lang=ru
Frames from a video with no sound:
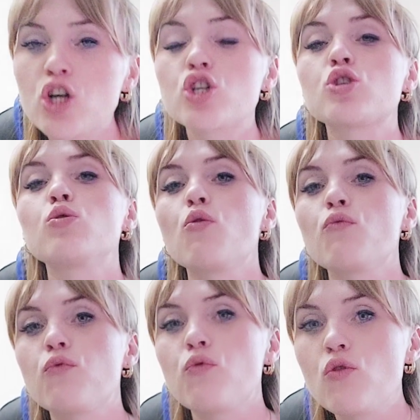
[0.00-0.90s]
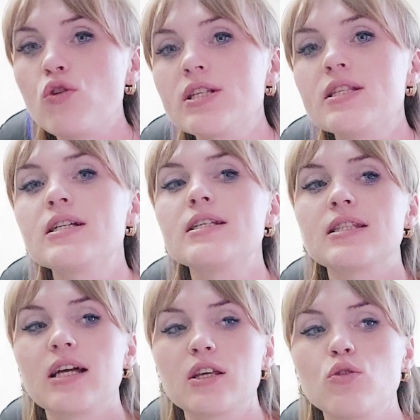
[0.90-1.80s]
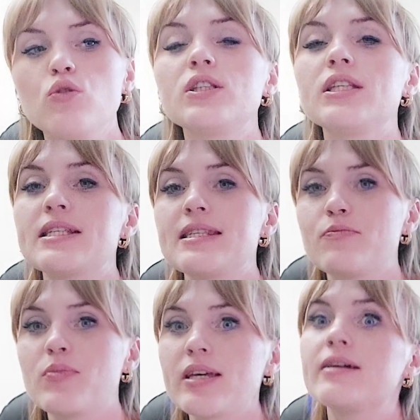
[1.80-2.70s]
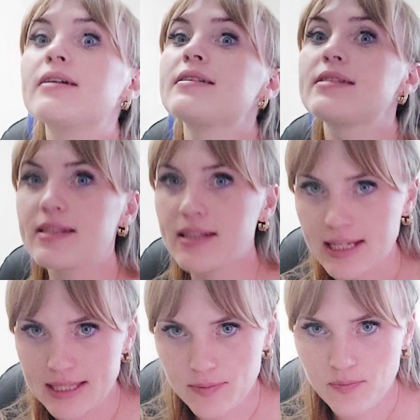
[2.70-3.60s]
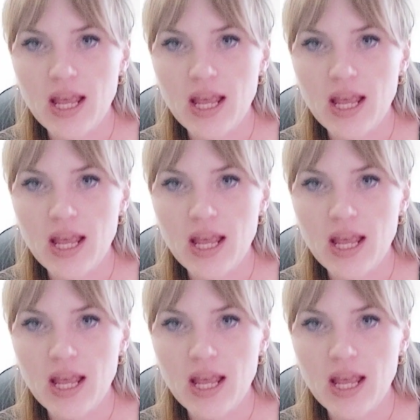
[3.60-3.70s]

что возраст дает о себе знать.